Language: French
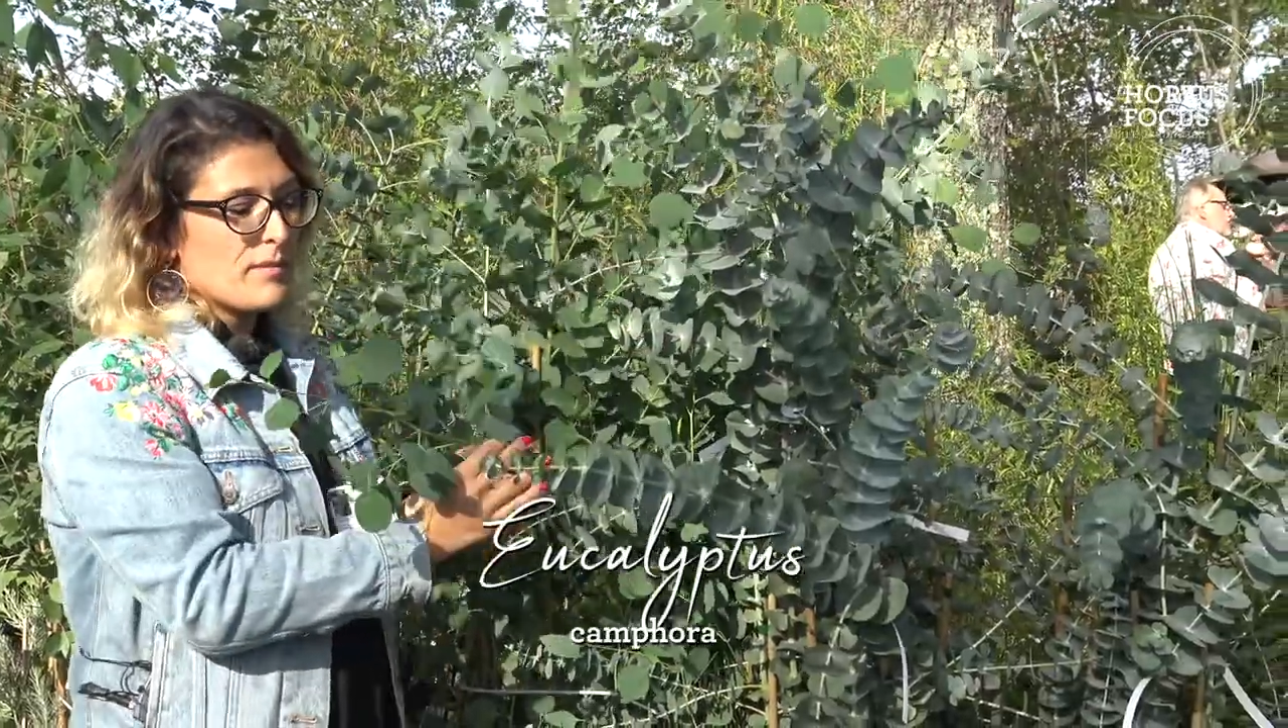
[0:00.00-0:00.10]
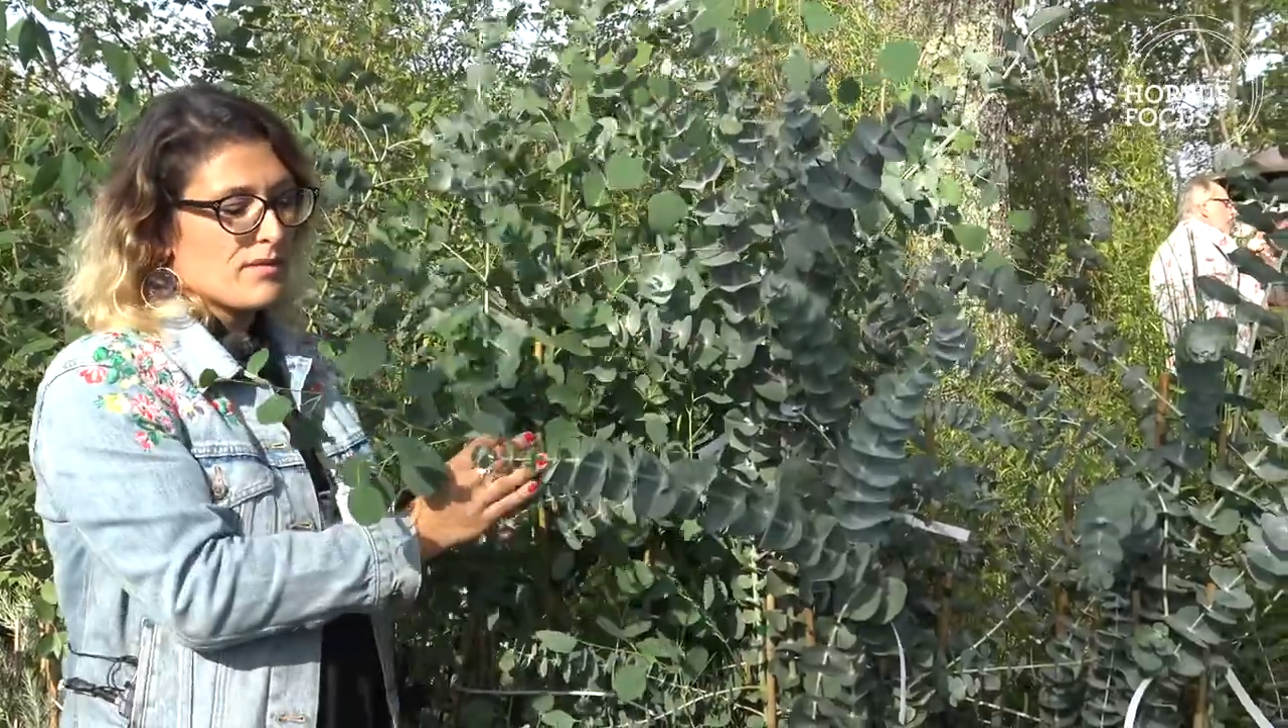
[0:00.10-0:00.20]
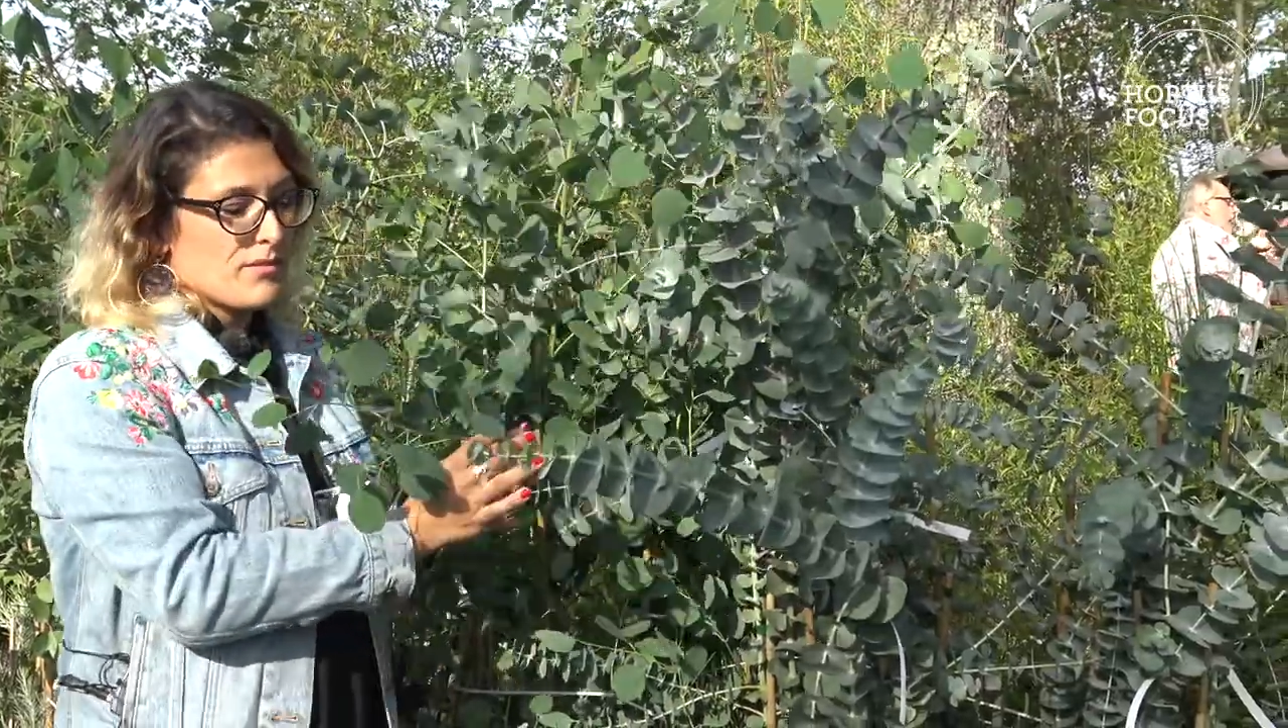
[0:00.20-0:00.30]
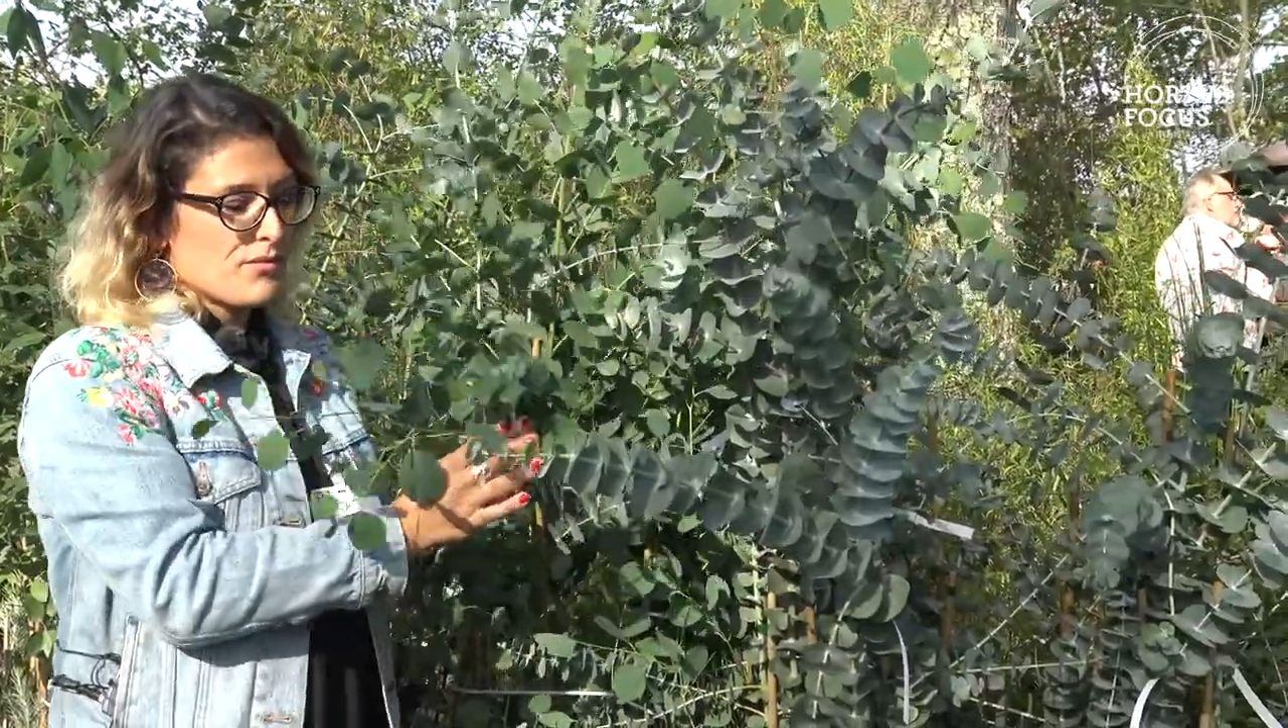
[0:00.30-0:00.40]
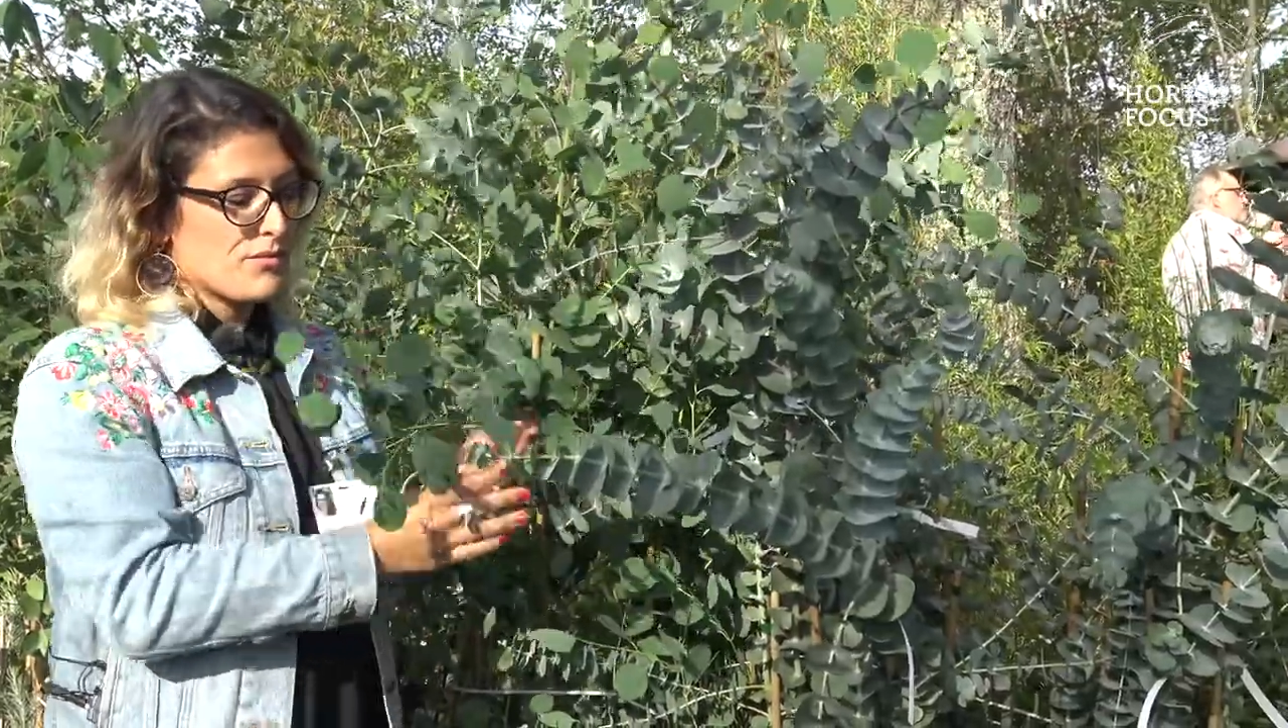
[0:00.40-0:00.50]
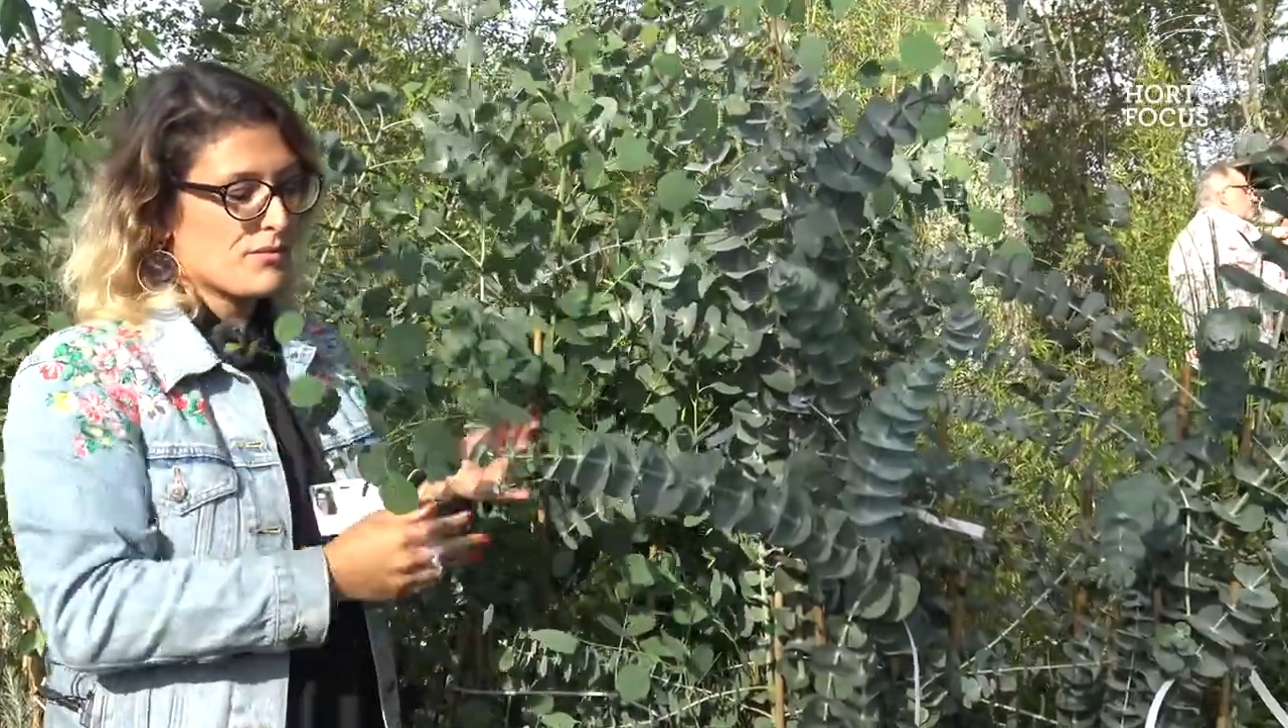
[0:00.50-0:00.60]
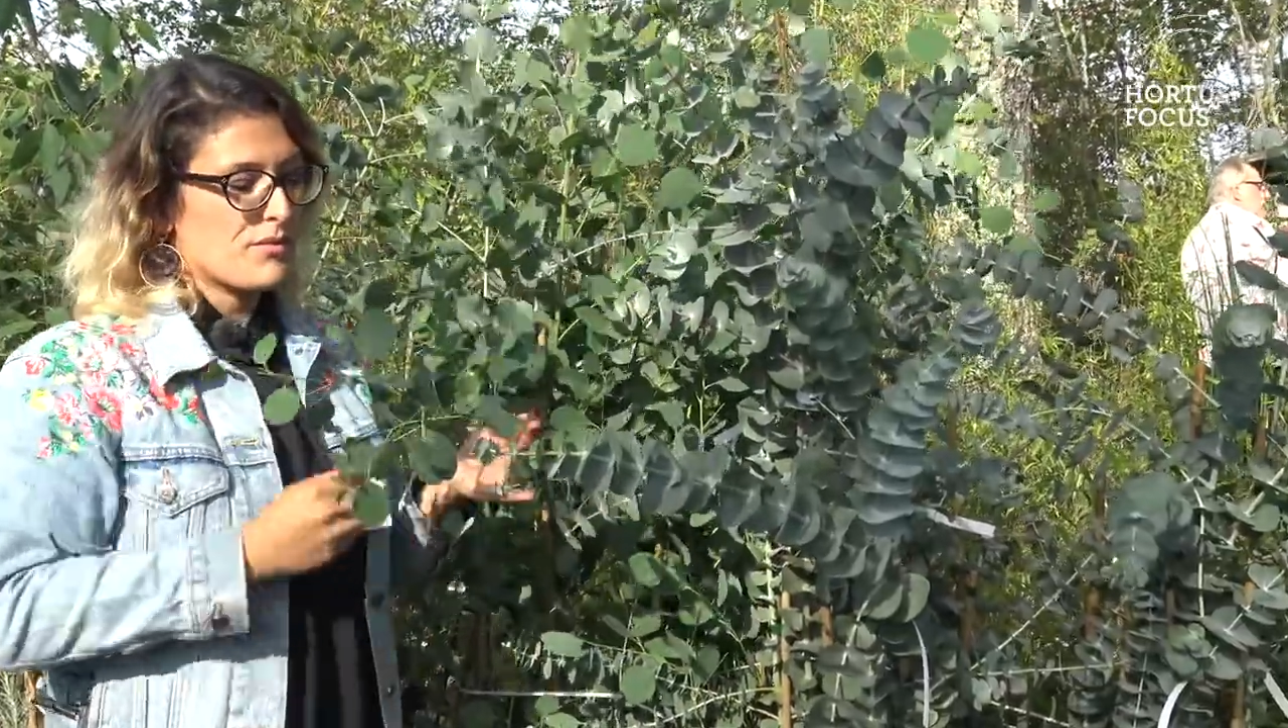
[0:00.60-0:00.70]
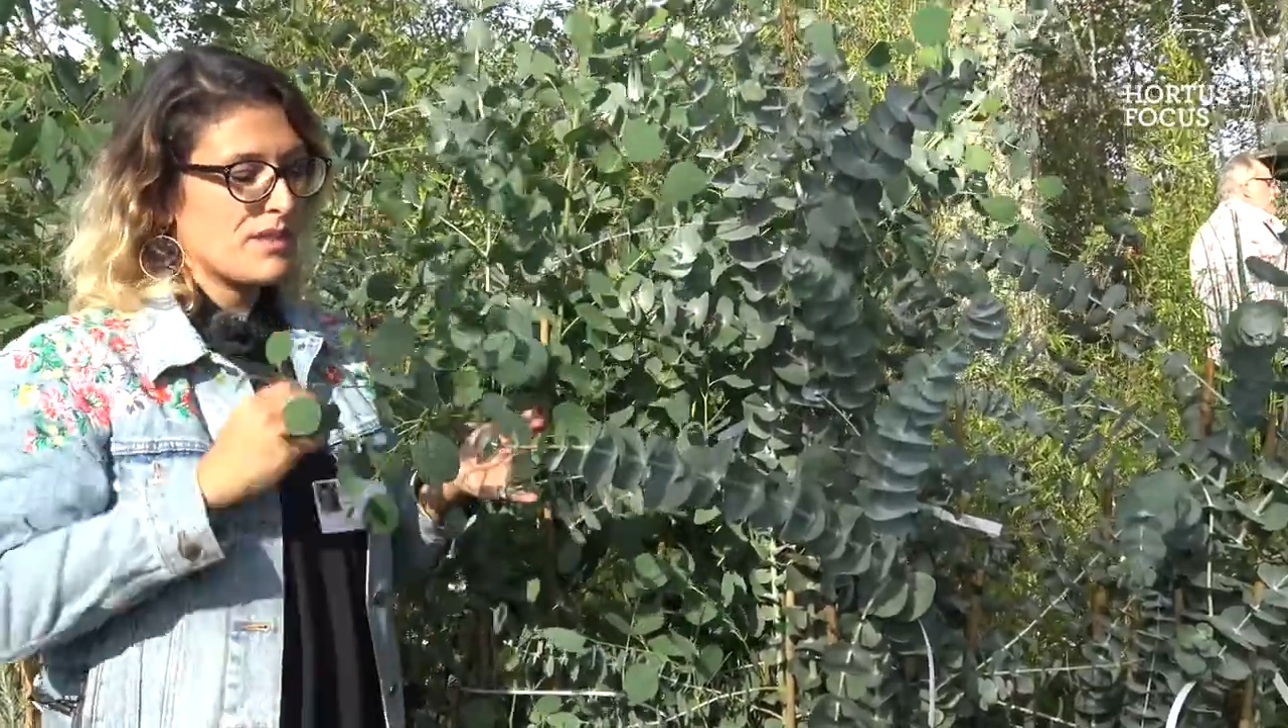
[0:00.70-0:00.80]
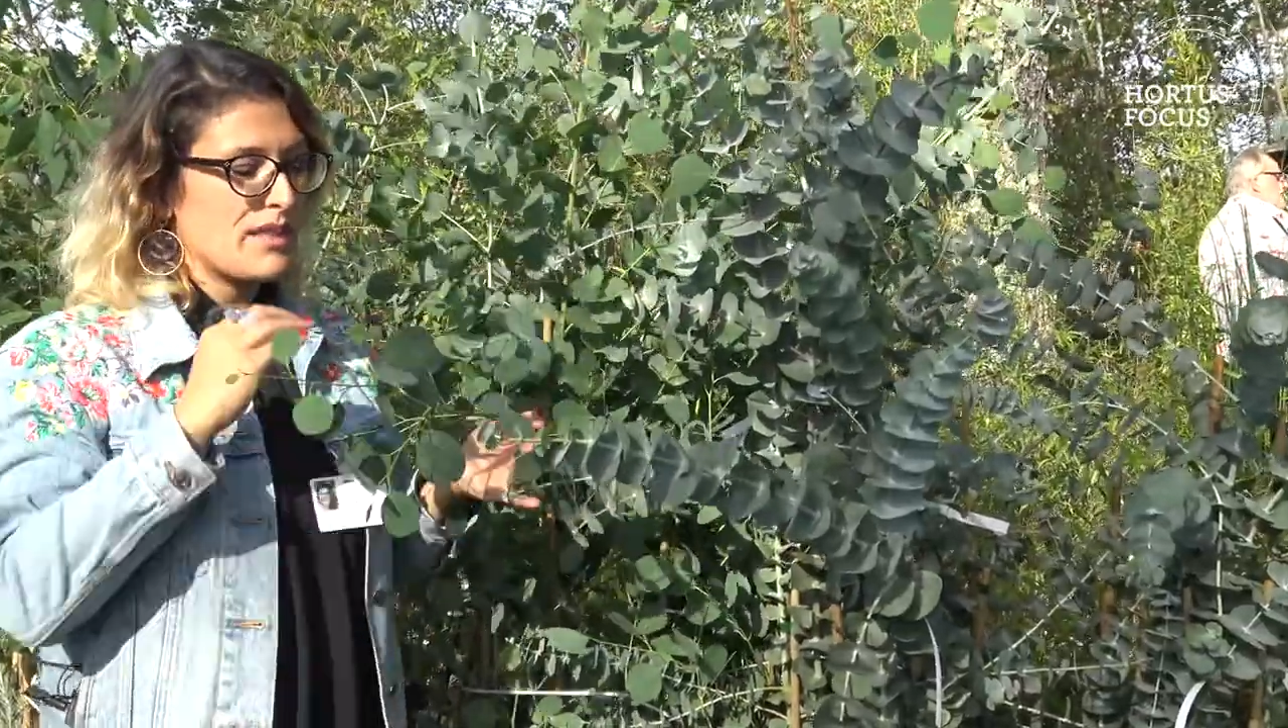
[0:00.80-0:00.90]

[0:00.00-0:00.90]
parce qu'il euh,